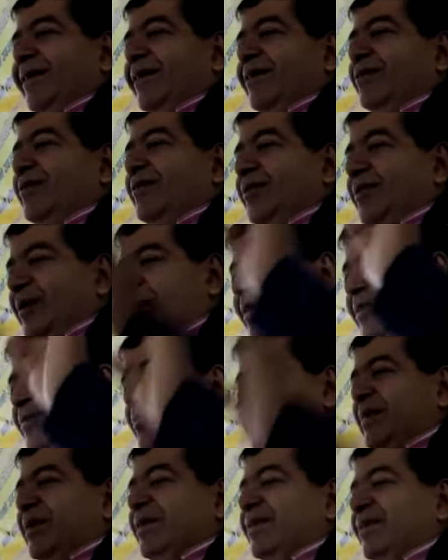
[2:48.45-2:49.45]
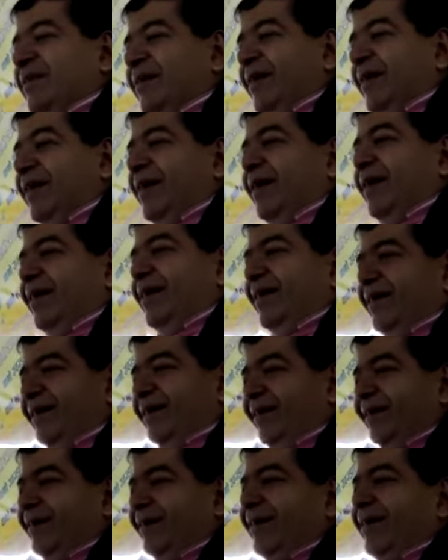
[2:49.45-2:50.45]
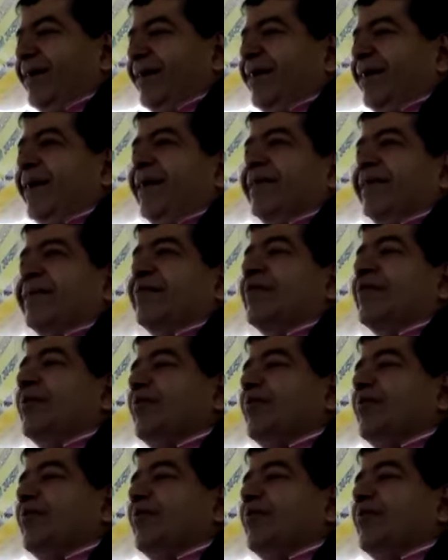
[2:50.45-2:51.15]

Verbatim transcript: ये तो कश्मीर से आया है ऐसे में